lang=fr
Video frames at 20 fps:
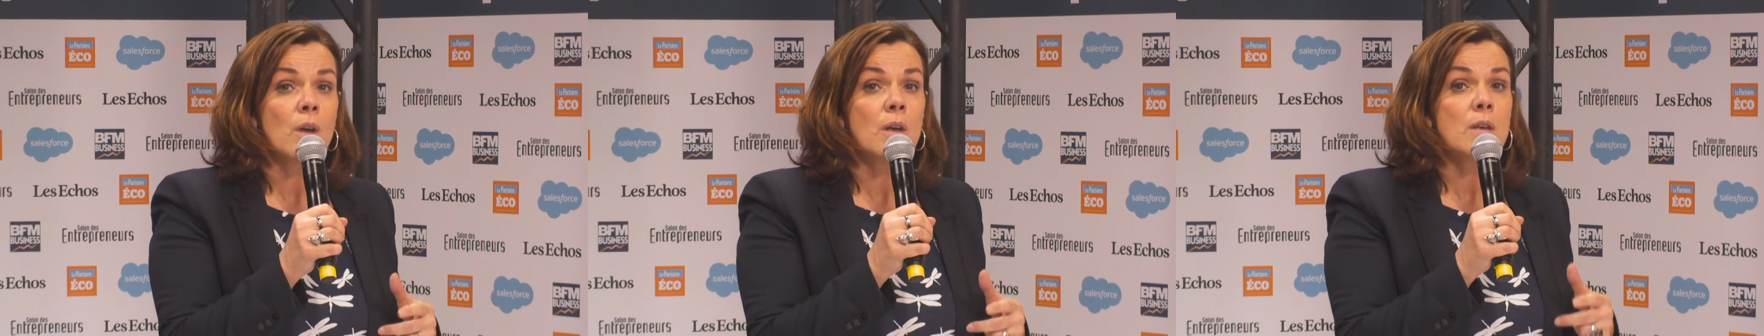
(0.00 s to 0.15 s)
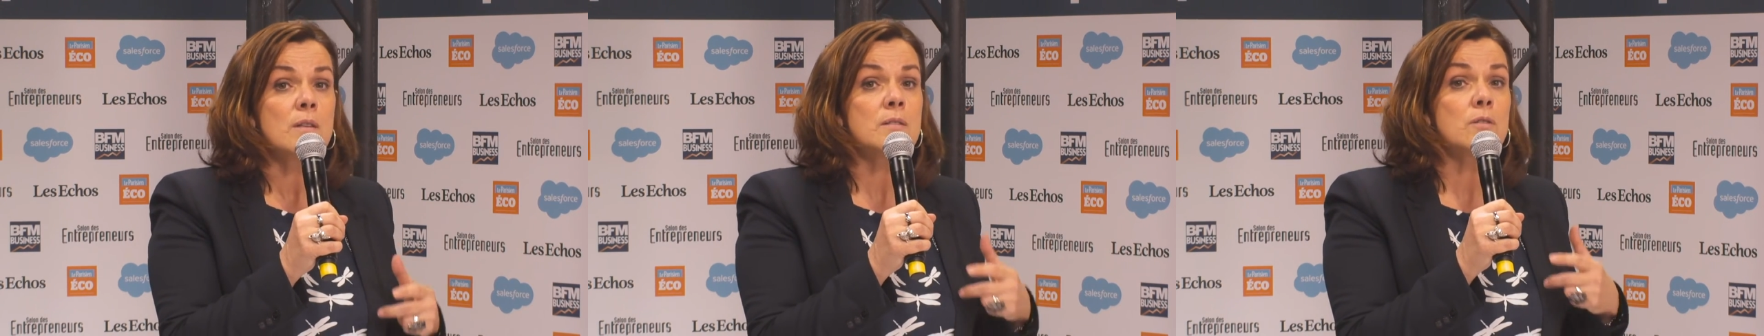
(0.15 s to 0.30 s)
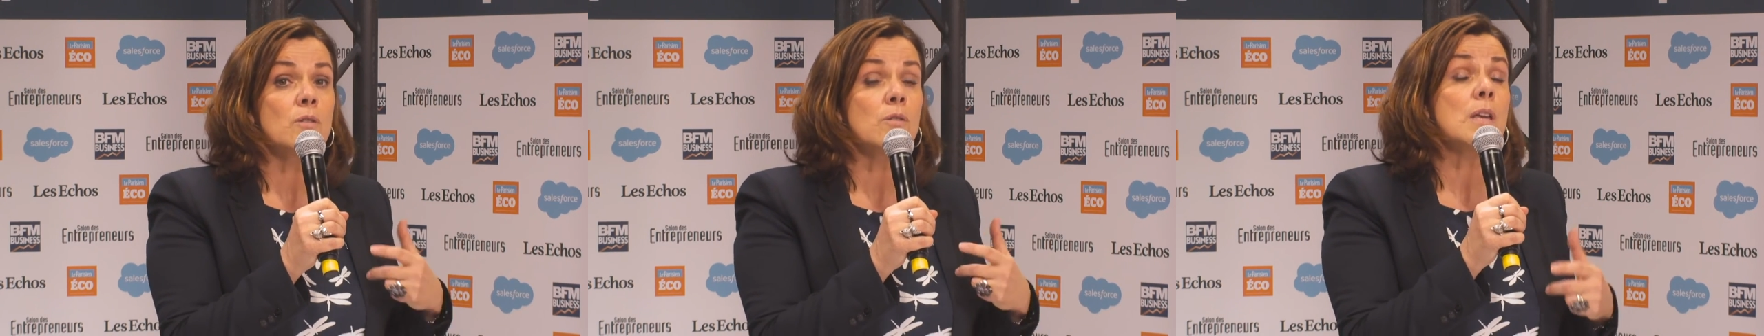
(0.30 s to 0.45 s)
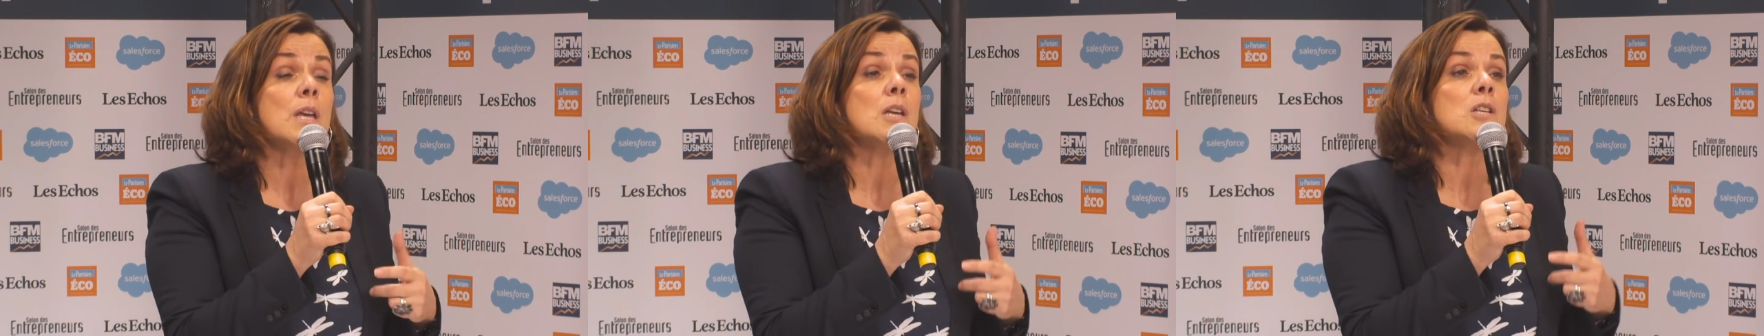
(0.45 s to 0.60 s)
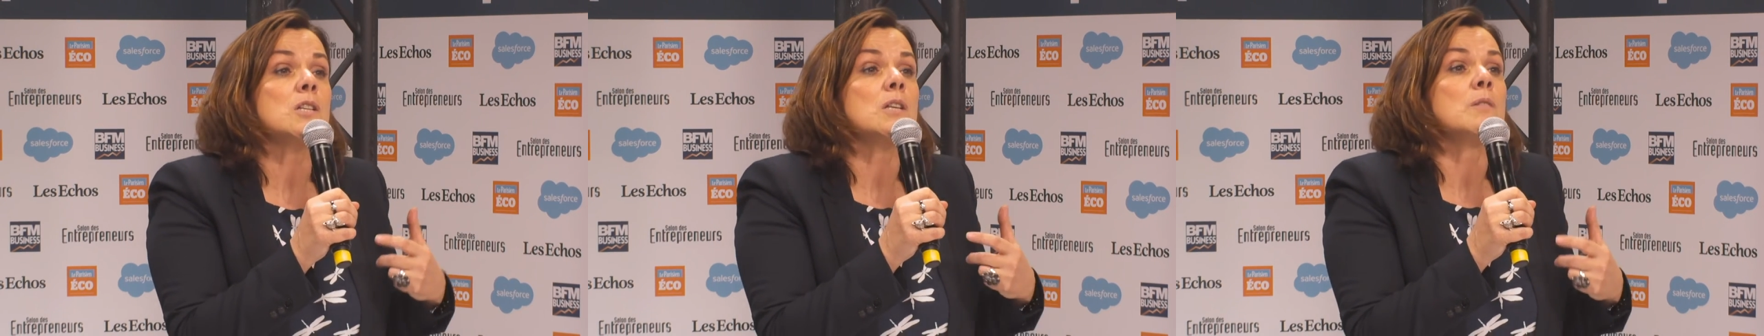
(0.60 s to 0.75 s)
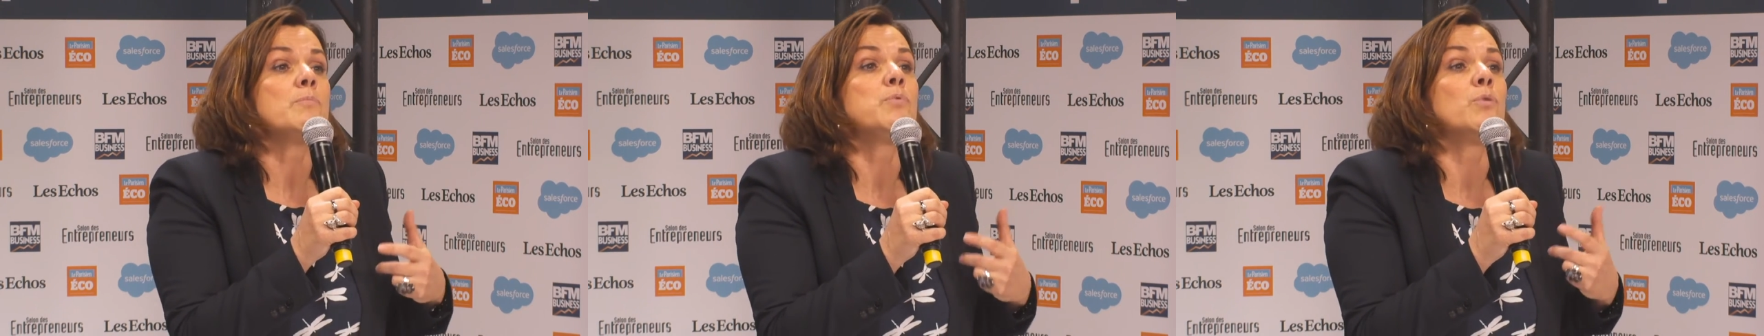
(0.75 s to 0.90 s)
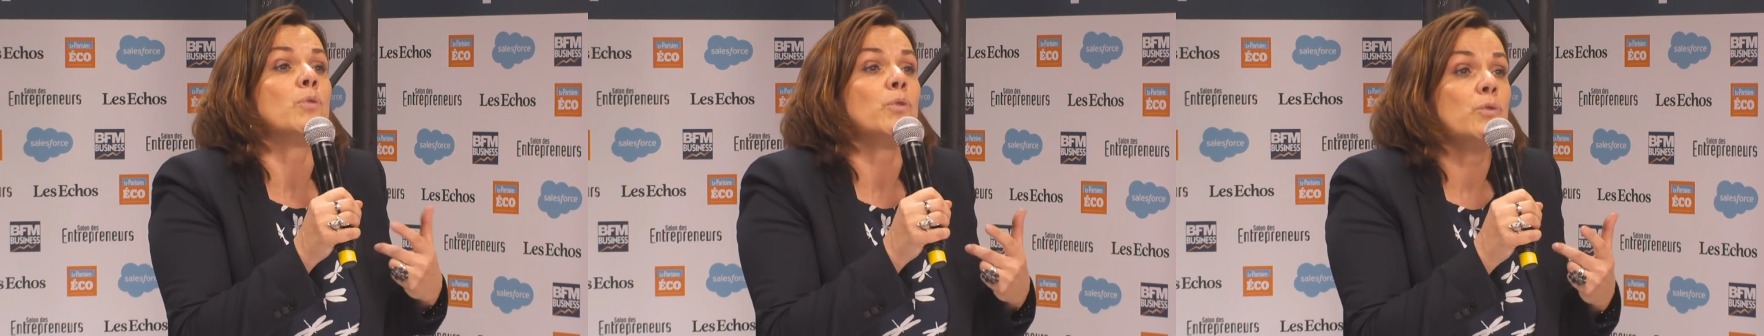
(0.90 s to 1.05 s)
s'engager
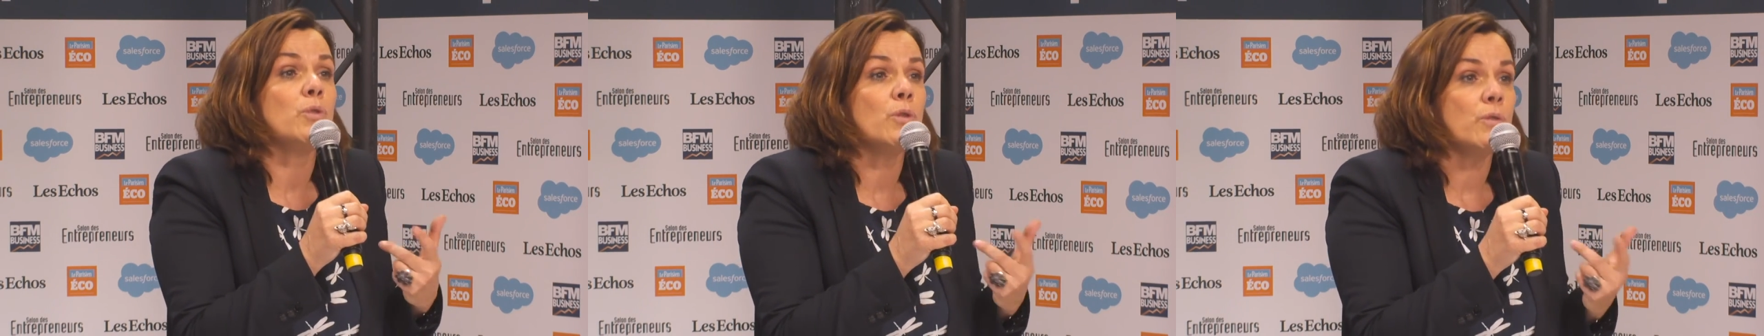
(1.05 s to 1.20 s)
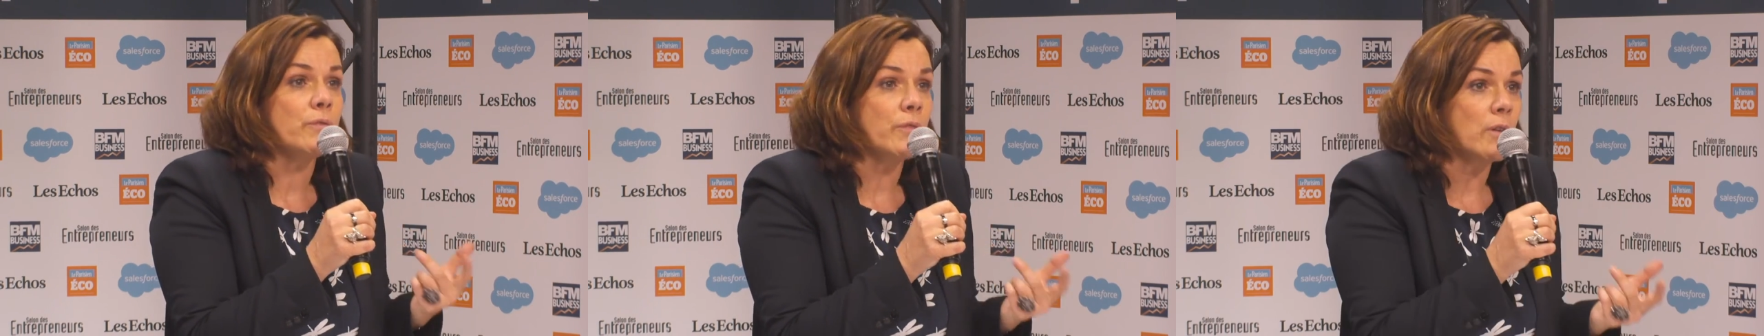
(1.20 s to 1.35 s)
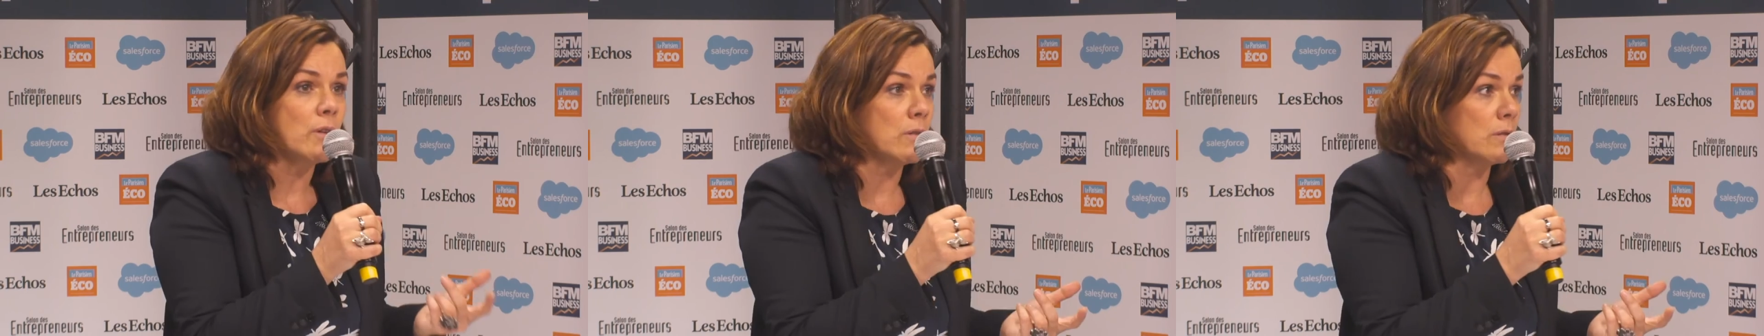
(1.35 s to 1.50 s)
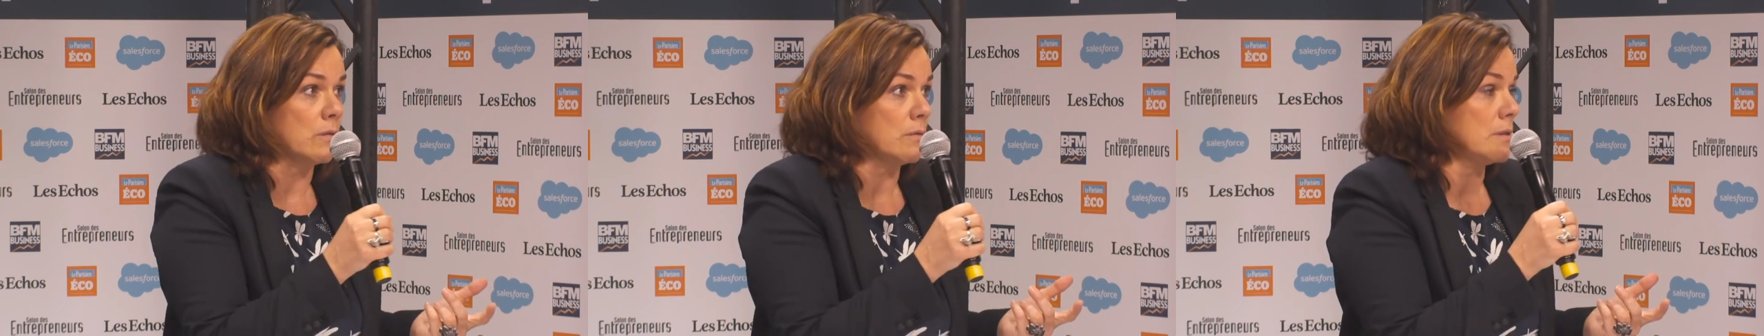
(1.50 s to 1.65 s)
pour 9 ans,